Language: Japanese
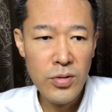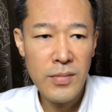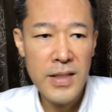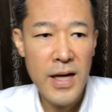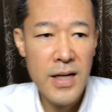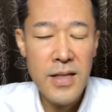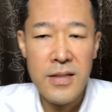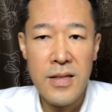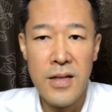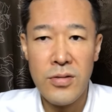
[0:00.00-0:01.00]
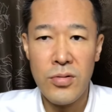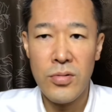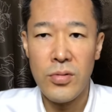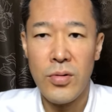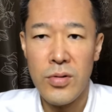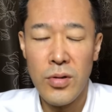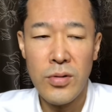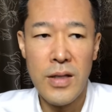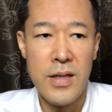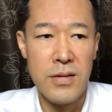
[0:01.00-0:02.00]
とをまた話したりすることによっ
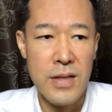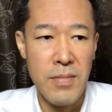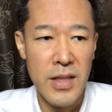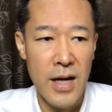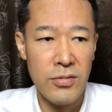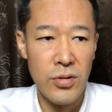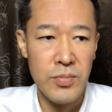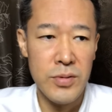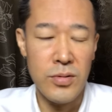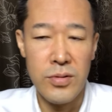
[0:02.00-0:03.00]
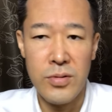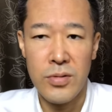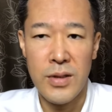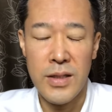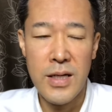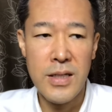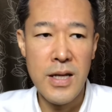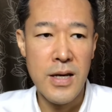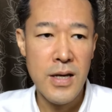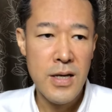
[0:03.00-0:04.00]
てですねまたアウトプットすることができ
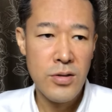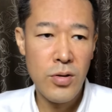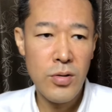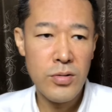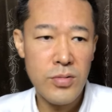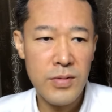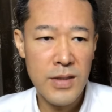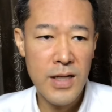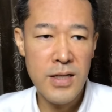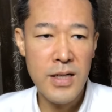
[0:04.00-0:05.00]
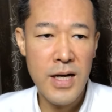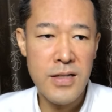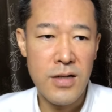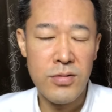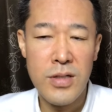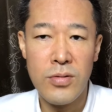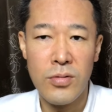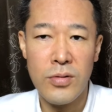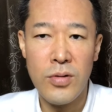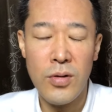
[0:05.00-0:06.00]
てそれを自分なりに解釈して
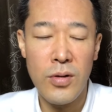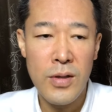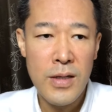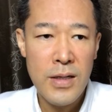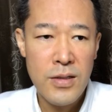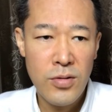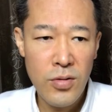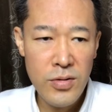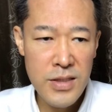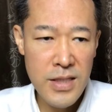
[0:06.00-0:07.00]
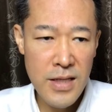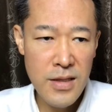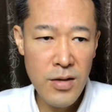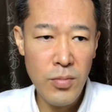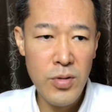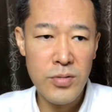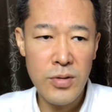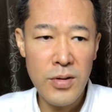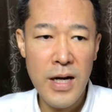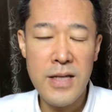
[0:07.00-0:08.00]
そそのその時点での僕
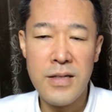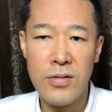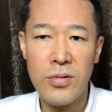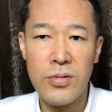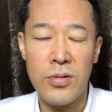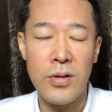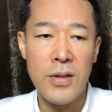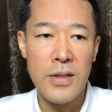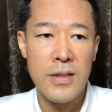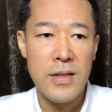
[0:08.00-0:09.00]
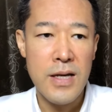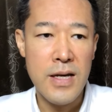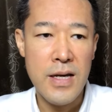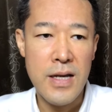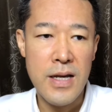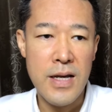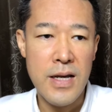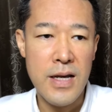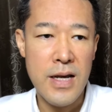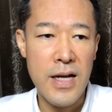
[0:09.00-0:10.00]
の解釈をこう、
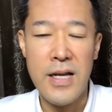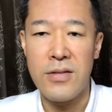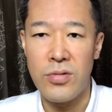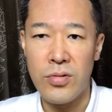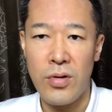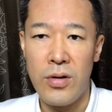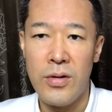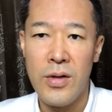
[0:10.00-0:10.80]
えー、話すると